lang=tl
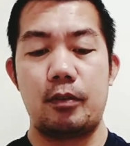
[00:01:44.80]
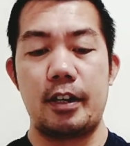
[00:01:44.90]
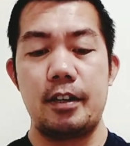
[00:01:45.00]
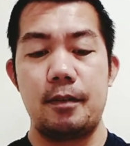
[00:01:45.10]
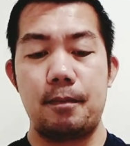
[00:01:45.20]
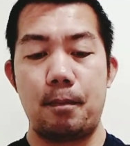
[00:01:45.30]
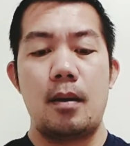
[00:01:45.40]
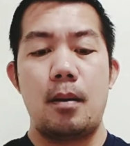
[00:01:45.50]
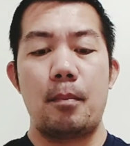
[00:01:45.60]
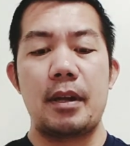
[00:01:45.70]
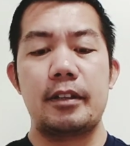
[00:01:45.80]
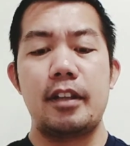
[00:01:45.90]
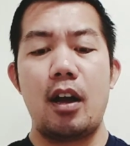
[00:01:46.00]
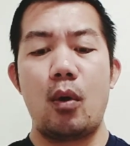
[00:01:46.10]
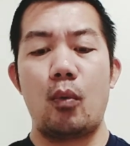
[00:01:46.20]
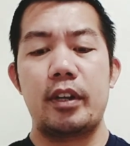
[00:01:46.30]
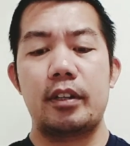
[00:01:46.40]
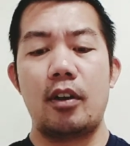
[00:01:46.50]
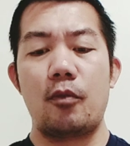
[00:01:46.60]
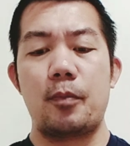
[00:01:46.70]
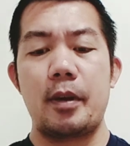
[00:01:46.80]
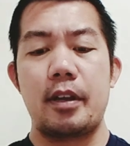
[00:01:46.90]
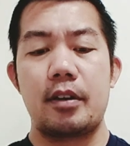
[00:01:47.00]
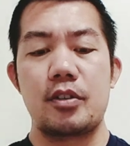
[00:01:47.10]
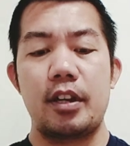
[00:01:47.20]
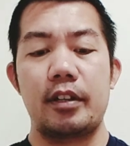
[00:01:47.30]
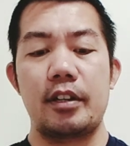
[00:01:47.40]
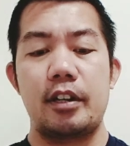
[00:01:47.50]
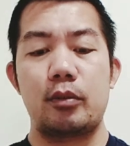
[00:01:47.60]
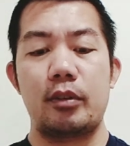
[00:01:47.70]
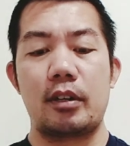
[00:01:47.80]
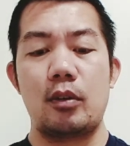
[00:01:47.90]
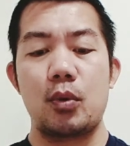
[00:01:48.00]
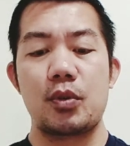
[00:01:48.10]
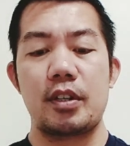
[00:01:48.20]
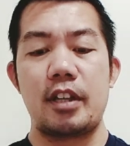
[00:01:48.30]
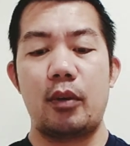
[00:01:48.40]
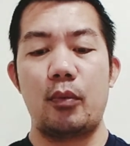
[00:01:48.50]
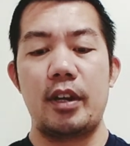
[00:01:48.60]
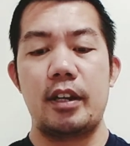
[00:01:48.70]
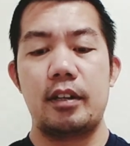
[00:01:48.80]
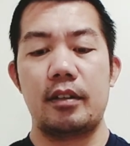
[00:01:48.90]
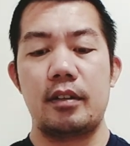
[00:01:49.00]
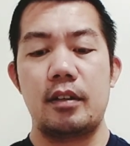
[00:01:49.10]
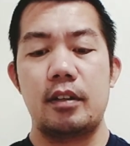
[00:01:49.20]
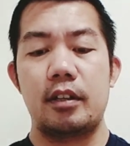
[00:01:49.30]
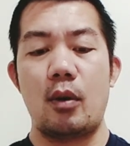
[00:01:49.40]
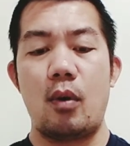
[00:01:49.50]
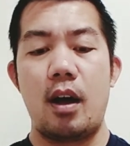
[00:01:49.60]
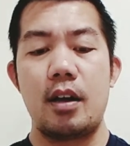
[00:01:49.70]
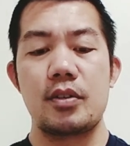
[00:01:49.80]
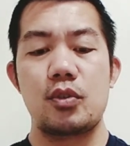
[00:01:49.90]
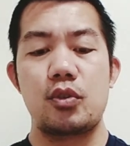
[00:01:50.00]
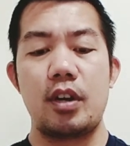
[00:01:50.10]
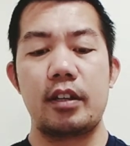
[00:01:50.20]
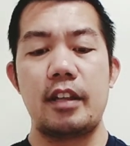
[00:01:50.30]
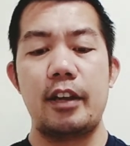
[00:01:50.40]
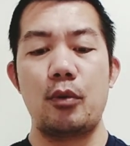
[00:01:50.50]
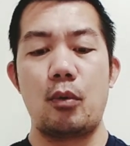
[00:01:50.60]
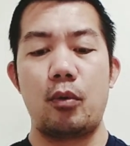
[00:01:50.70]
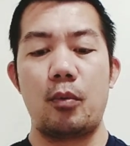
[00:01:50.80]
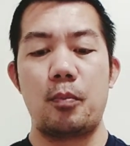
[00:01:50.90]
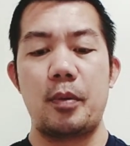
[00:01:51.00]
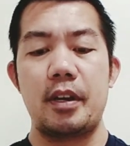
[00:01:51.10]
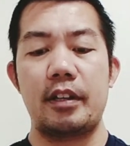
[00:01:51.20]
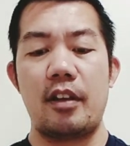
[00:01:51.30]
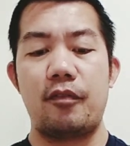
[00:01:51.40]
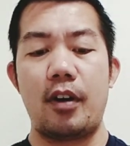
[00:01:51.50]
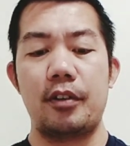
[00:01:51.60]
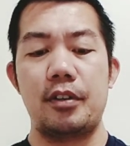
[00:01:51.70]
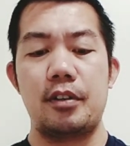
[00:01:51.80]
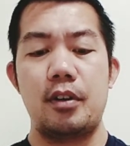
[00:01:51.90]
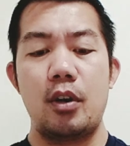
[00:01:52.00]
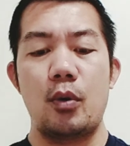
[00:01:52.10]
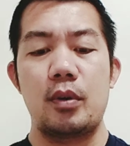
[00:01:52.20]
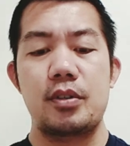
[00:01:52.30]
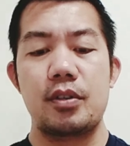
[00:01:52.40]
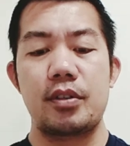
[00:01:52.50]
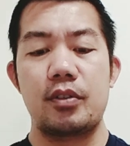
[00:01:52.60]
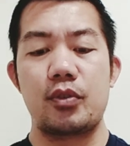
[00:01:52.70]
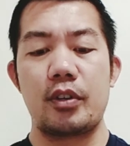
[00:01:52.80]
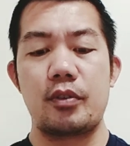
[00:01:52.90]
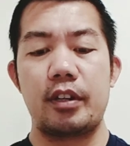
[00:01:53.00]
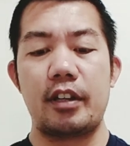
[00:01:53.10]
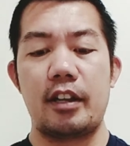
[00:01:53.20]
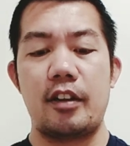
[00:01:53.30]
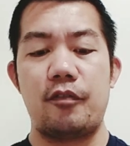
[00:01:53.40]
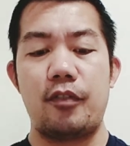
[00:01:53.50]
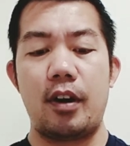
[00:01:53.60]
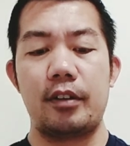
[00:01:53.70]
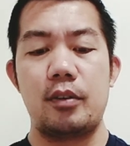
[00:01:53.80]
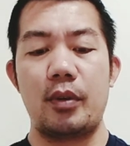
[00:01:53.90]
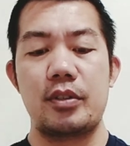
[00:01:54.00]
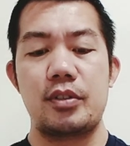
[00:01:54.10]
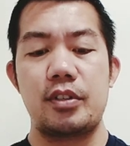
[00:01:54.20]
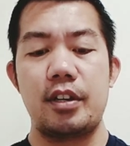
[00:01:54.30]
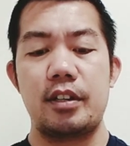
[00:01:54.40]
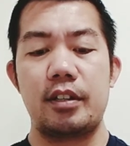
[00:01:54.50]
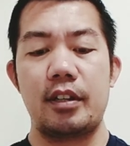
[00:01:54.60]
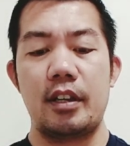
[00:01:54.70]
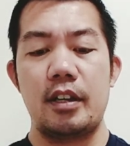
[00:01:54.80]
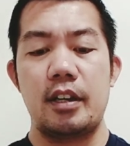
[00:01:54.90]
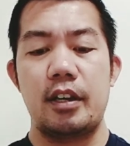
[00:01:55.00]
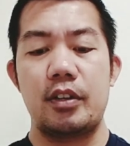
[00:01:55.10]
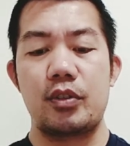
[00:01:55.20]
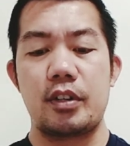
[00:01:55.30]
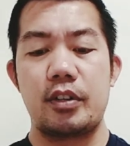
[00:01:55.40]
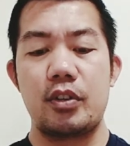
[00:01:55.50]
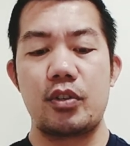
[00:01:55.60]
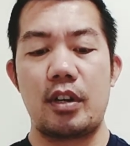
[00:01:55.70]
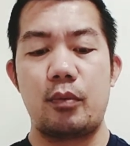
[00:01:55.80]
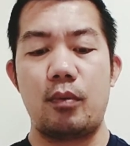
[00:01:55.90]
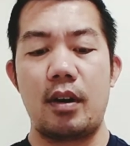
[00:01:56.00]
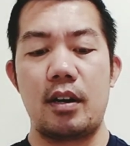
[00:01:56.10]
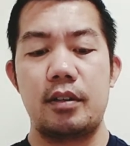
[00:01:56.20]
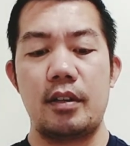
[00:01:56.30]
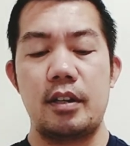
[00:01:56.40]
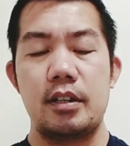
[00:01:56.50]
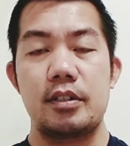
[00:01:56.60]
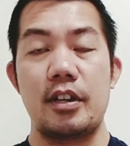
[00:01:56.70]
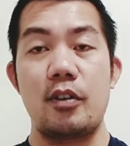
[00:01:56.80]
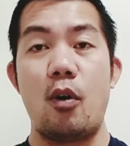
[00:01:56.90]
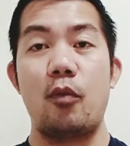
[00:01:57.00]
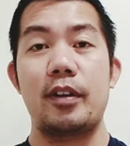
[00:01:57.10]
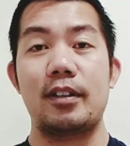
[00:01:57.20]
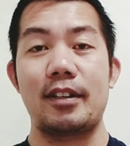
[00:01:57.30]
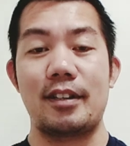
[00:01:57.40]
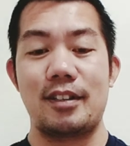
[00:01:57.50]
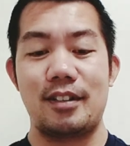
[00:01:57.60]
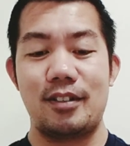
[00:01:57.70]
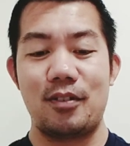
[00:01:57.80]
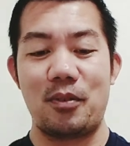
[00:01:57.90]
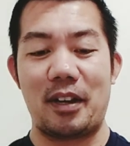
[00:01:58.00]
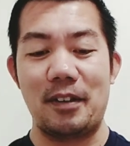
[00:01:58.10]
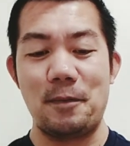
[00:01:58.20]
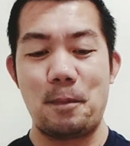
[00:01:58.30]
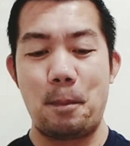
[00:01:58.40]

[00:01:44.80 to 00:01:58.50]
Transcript: Okay? But thou, when thou prayers, enter into the closet and when thou hast shut thy door, pray thy Father which is in secret, and thy Father which seeth in secret shall reward thee openly. Okay?